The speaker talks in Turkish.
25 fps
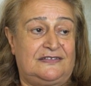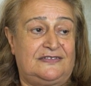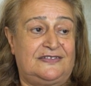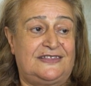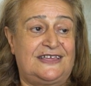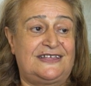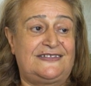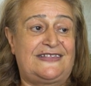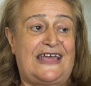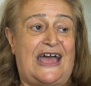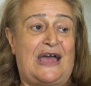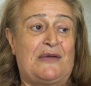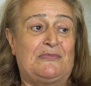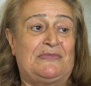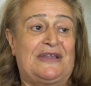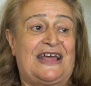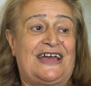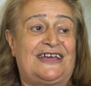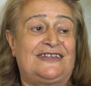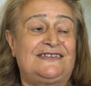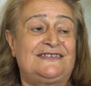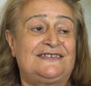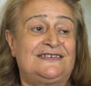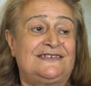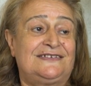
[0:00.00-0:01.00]
dedemle
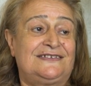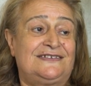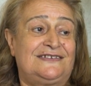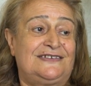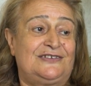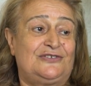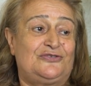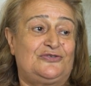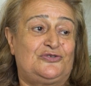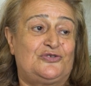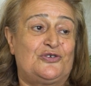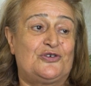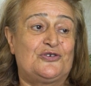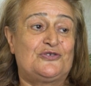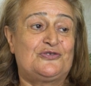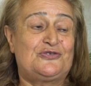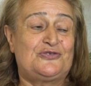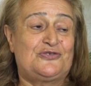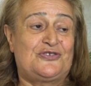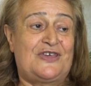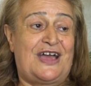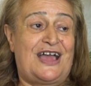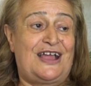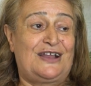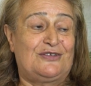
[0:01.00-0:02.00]
çok
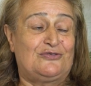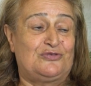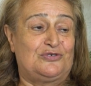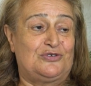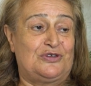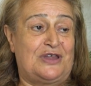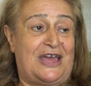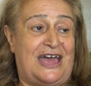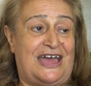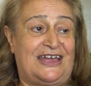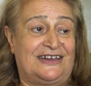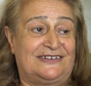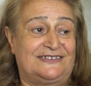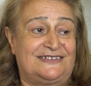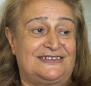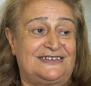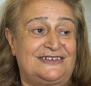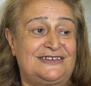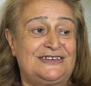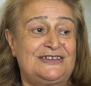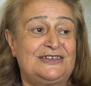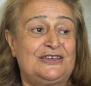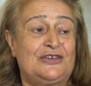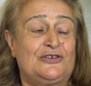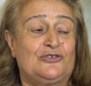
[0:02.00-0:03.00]
güzel
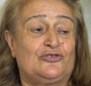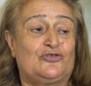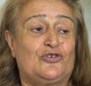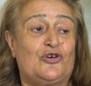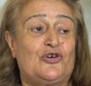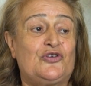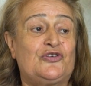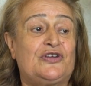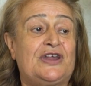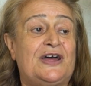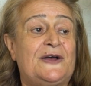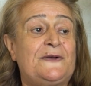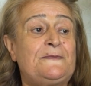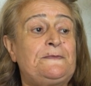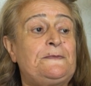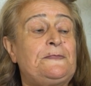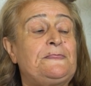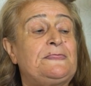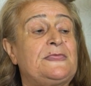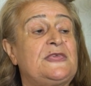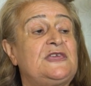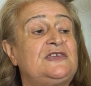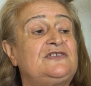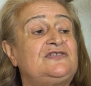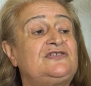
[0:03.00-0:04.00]
günlerdi. Sonra
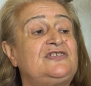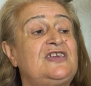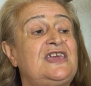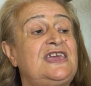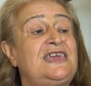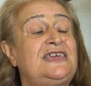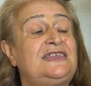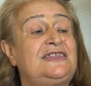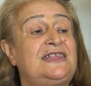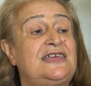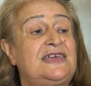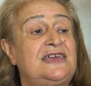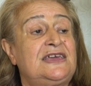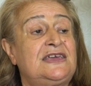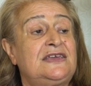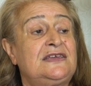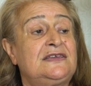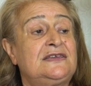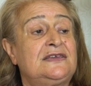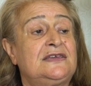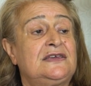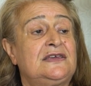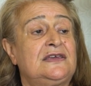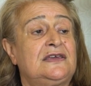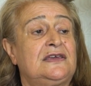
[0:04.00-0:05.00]
şeyde
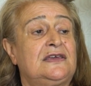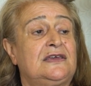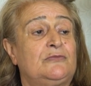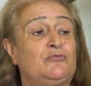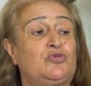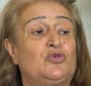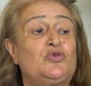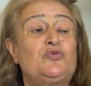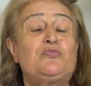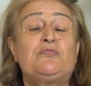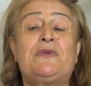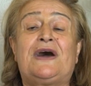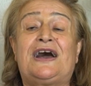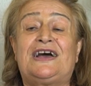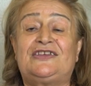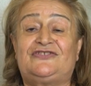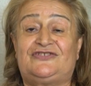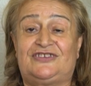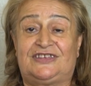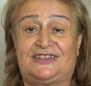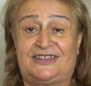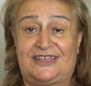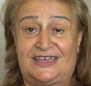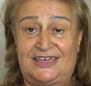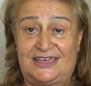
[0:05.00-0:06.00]
Burun
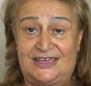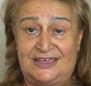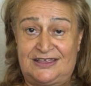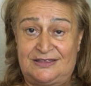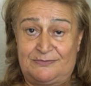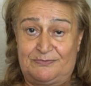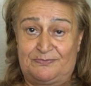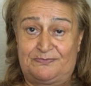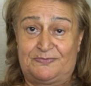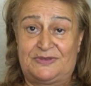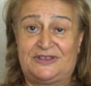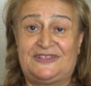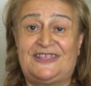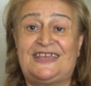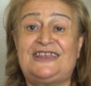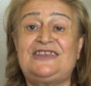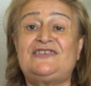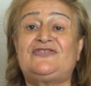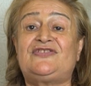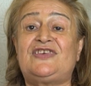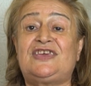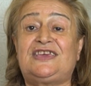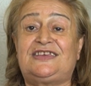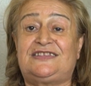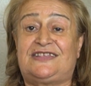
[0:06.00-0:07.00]
Bahçe'de bir
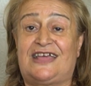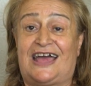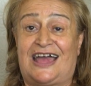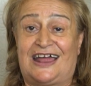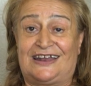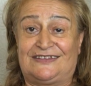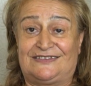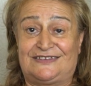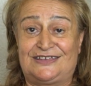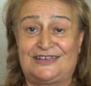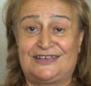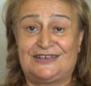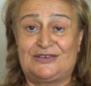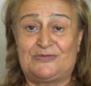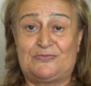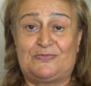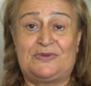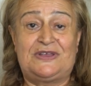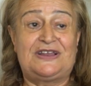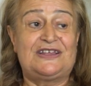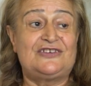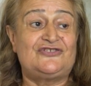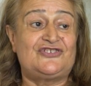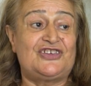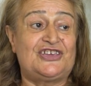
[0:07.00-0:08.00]
denize giderdik,
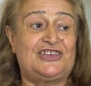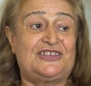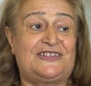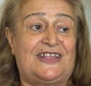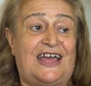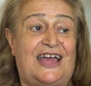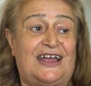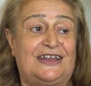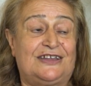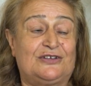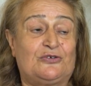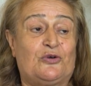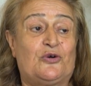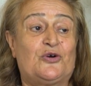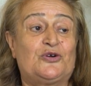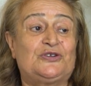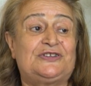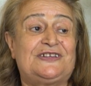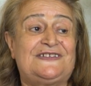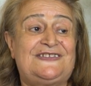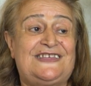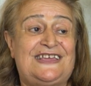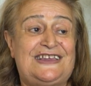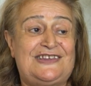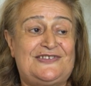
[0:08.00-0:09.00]
plaja giderdik,
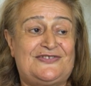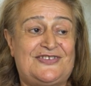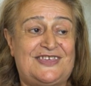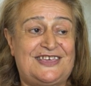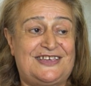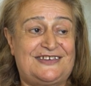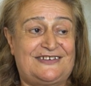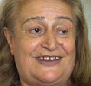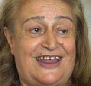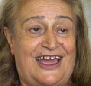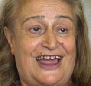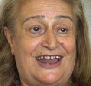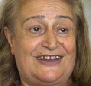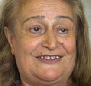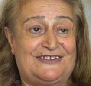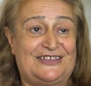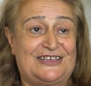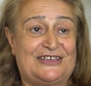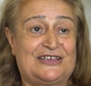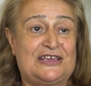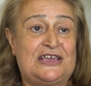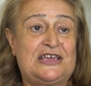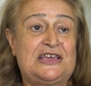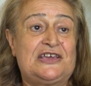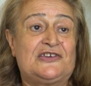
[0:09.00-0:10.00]
orada denize
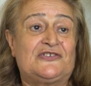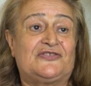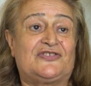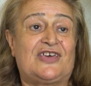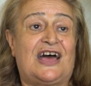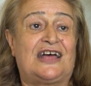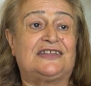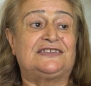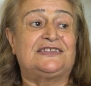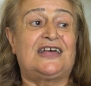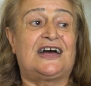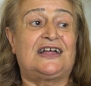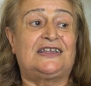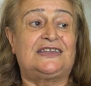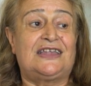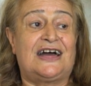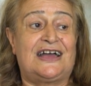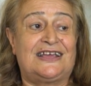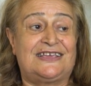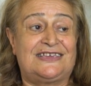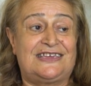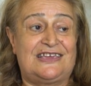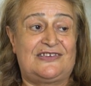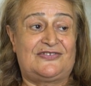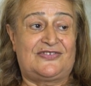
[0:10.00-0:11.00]
girerdik,
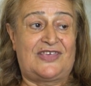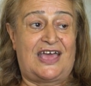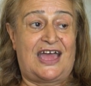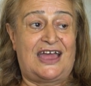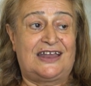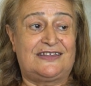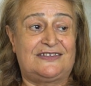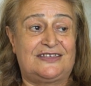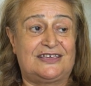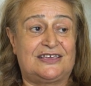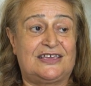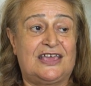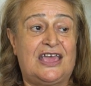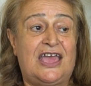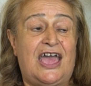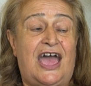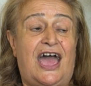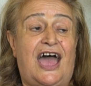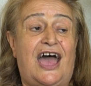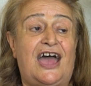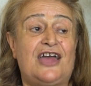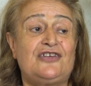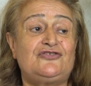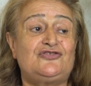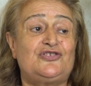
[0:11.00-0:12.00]
sandalla gezerdik.
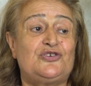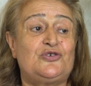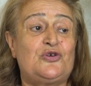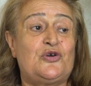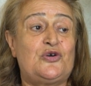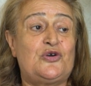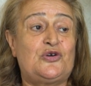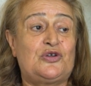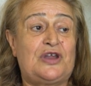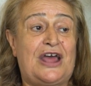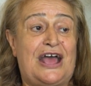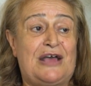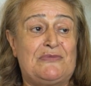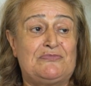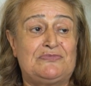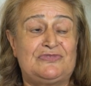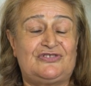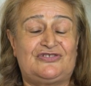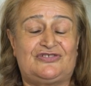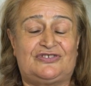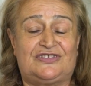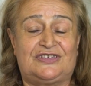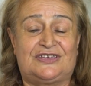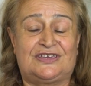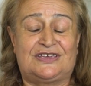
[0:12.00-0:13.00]
Her şeyi
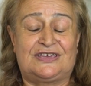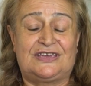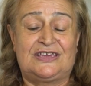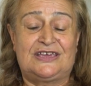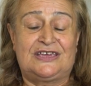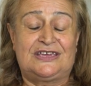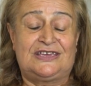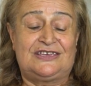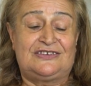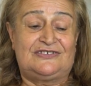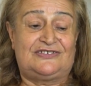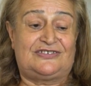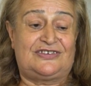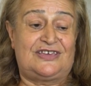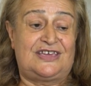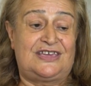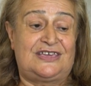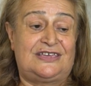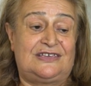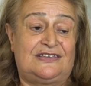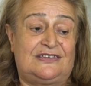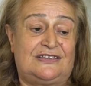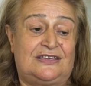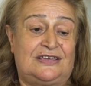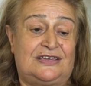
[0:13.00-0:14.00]
öğrenmiştik.
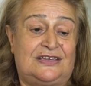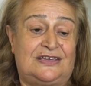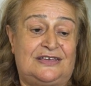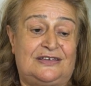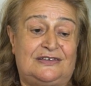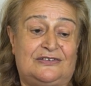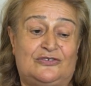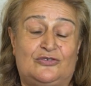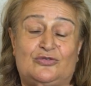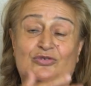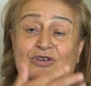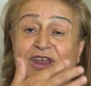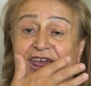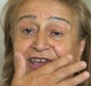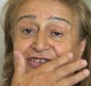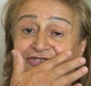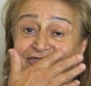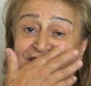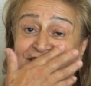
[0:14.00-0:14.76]
Şey, e, kürek